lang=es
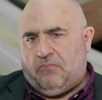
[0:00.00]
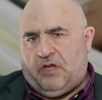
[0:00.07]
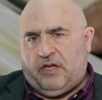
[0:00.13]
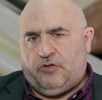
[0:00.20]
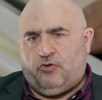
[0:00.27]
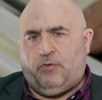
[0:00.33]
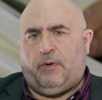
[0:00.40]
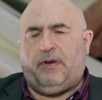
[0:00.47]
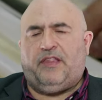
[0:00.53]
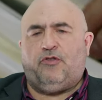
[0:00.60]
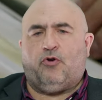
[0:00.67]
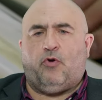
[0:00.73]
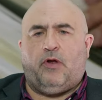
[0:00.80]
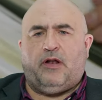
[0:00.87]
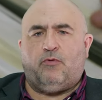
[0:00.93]
Estuve
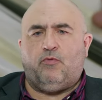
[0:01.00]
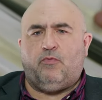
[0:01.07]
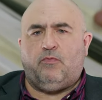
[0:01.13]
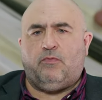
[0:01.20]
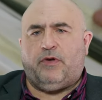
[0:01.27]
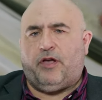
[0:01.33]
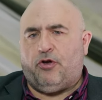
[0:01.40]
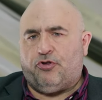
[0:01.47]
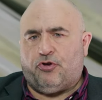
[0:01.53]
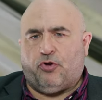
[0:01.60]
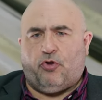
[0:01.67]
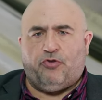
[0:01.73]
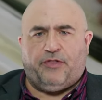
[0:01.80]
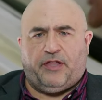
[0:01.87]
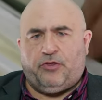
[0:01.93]
hablando con algún que otro
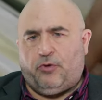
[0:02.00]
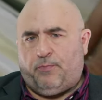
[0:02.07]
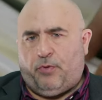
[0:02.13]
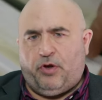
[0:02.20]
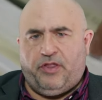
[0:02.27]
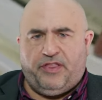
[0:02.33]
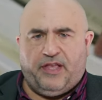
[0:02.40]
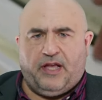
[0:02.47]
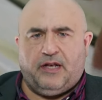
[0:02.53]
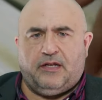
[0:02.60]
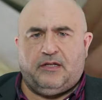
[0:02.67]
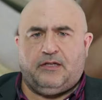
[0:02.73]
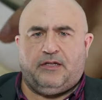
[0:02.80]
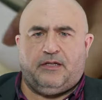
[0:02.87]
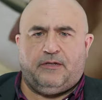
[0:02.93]
contacto policial
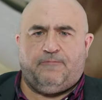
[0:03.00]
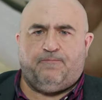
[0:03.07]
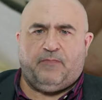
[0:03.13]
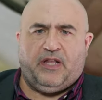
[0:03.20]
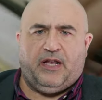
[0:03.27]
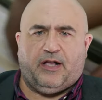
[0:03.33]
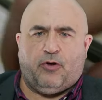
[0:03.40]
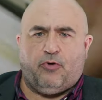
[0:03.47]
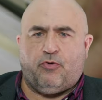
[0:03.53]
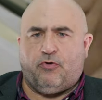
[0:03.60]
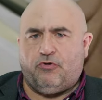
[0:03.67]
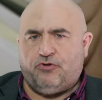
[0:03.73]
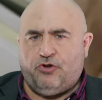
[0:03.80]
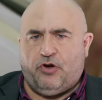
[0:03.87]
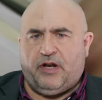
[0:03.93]
y la
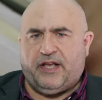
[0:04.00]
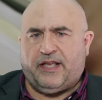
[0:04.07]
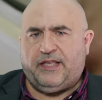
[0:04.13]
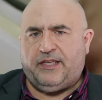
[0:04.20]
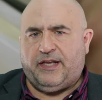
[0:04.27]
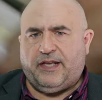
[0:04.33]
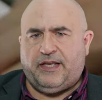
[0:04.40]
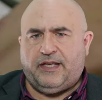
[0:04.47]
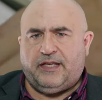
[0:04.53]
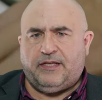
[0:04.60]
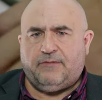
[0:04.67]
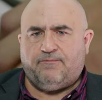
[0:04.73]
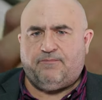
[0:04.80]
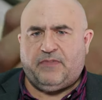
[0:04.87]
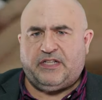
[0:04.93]
conclusión a la que llegué
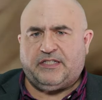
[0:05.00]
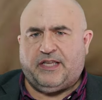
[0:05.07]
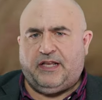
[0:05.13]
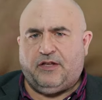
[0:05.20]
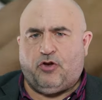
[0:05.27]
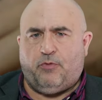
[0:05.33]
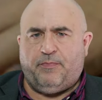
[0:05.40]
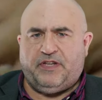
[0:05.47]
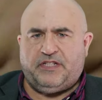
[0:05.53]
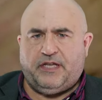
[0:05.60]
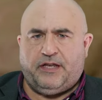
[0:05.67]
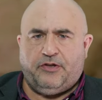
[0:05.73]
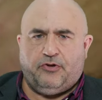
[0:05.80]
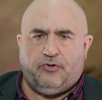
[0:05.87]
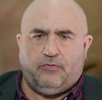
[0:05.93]
es que el
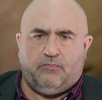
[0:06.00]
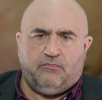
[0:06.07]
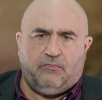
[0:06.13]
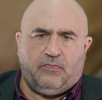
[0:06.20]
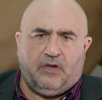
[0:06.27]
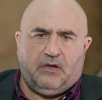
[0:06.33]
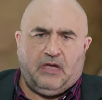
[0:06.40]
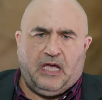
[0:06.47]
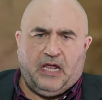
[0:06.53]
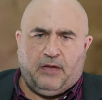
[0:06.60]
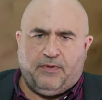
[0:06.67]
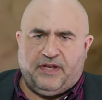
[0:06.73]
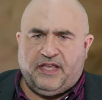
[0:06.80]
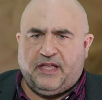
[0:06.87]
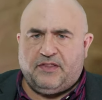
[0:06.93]
comisario era
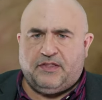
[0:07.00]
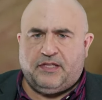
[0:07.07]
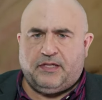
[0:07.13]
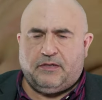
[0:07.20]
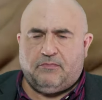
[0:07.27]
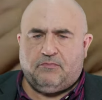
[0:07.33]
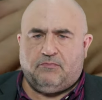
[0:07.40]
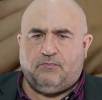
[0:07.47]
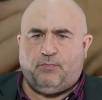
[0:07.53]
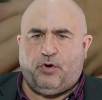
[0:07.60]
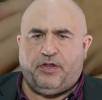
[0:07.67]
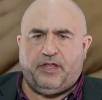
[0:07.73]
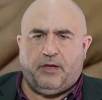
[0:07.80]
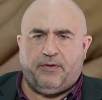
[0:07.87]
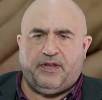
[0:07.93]
brillante,
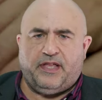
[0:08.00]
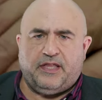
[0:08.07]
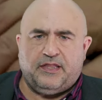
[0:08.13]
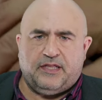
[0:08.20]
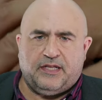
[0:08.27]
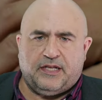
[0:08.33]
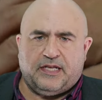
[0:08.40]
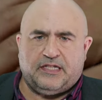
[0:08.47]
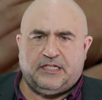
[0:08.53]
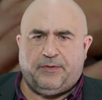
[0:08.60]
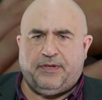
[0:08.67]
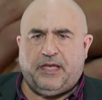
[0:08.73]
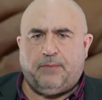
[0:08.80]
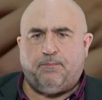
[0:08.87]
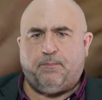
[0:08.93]
policía brillante, que se
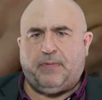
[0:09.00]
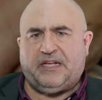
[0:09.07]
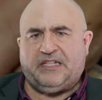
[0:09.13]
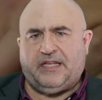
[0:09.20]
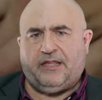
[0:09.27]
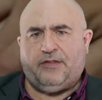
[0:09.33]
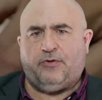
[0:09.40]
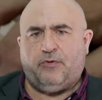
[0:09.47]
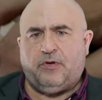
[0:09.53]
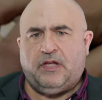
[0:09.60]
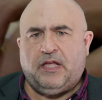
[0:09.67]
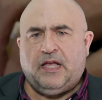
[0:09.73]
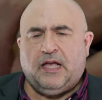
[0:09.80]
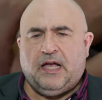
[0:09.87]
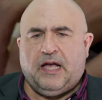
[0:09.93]
había pasado
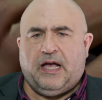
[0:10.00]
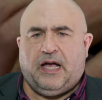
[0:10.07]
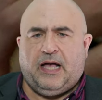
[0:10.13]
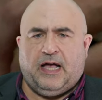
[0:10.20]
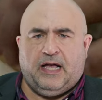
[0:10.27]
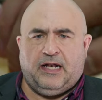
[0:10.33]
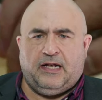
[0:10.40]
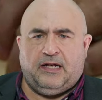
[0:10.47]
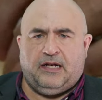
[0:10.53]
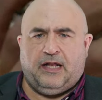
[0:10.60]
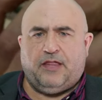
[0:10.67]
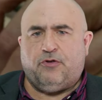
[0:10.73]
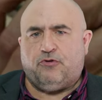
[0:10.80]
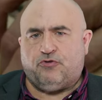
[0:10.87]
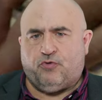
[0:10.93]
al
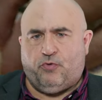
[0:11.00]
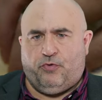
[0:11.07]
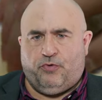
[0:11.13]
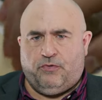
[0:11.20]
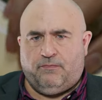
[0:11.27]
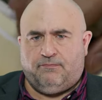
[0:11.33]
lado oscuro.